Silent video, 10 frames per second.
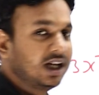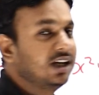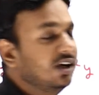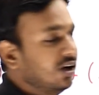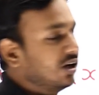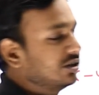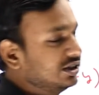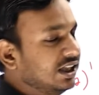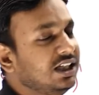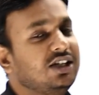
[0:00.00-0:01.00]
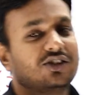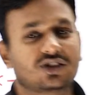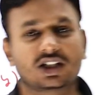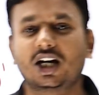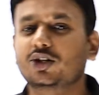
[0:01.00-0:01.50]
है और यही
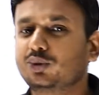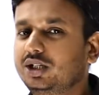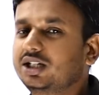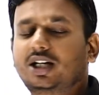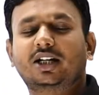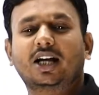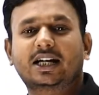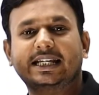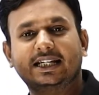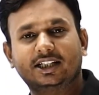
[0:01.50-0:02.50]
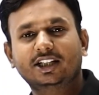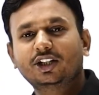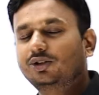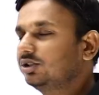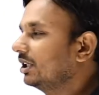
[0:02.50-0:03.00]
इसका गुणनखंड आ गया है
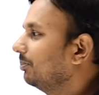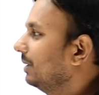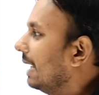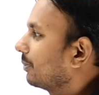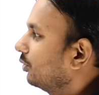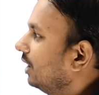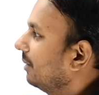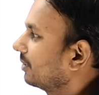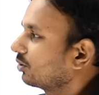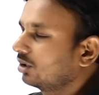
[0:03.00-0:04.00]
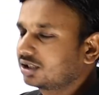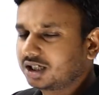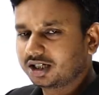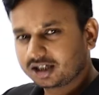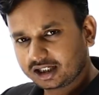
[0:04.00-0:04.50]
तो जब भी आपको यहाँ पर
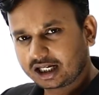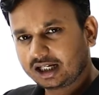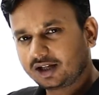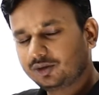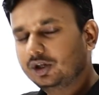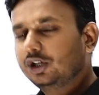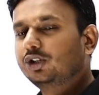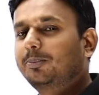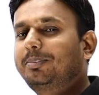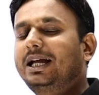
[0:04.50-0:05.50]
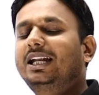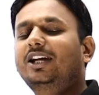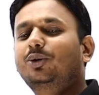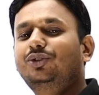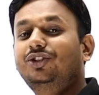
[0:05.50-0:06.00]
गुणनखंड निकालना हो तो पहले
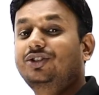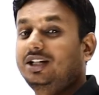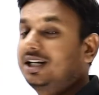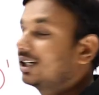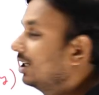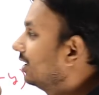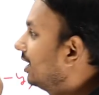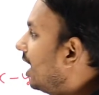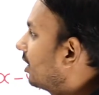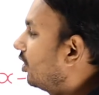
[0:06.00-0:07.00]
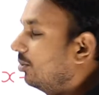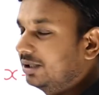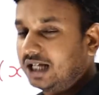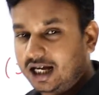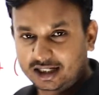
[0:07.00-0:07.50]
कोशिश करना कि क्या
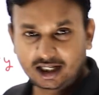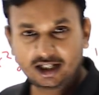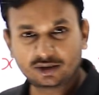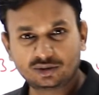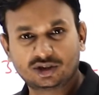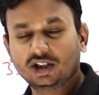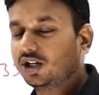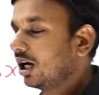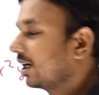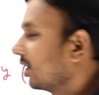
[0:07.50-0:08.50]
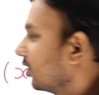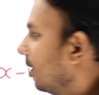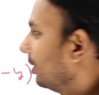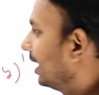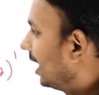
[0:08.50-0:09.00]
कॉमन आ रहा है कुछ अगर
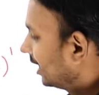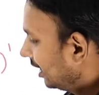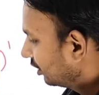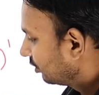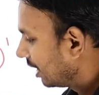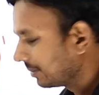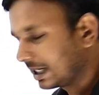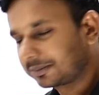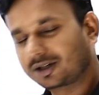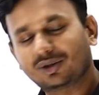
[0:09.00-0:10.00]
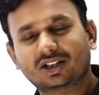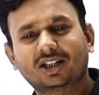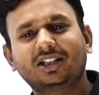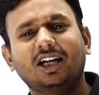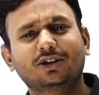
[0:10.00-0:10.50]
कॉमन आ रहा है तो वहाँ पर आपके
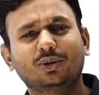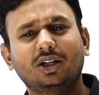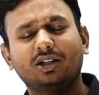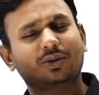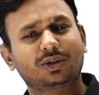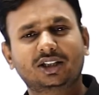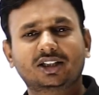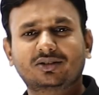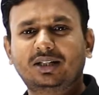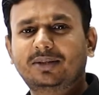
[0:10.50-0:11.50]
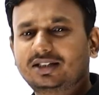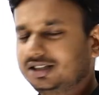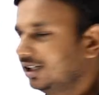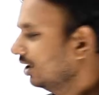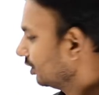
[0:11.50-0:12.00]
गुणनखंड ज्ञात हो गए कोई दिक्कत वाली बात
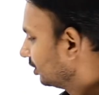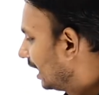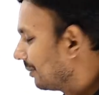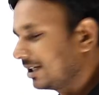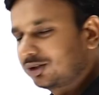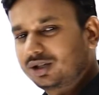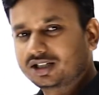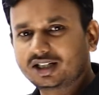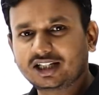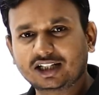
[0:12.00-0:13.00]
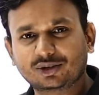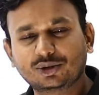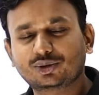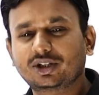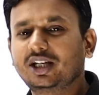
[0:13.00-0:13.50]
नहीं है तो यहाँ पर ये गुणनखंड ज्ञात हो
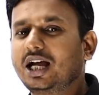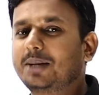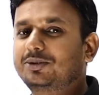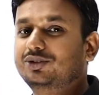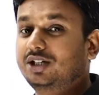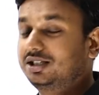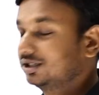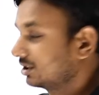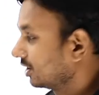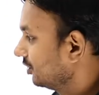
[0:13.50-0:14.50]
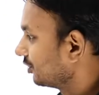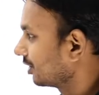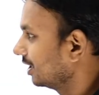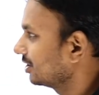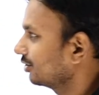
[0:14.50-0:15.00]
चुके हैं आप इसका स्क्रीन
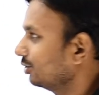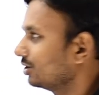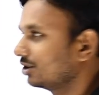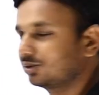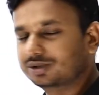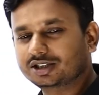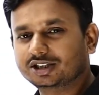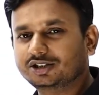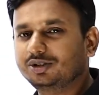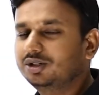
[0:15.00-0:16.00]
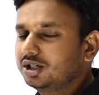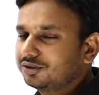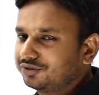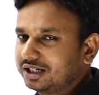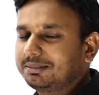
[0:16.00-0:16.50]
ले सकते हो इसे नोट कर सकते हो
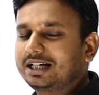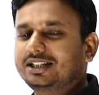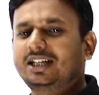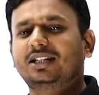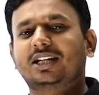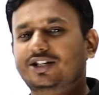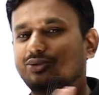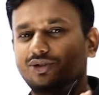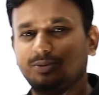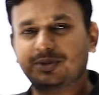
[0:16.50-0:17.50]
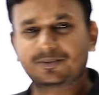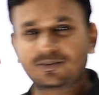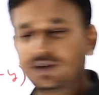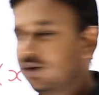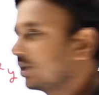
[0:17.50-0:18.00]
फिर हम आते हैं नेक्स्ट क्वेश्चन पे
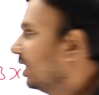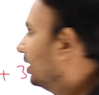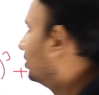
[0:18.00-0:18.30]
ओके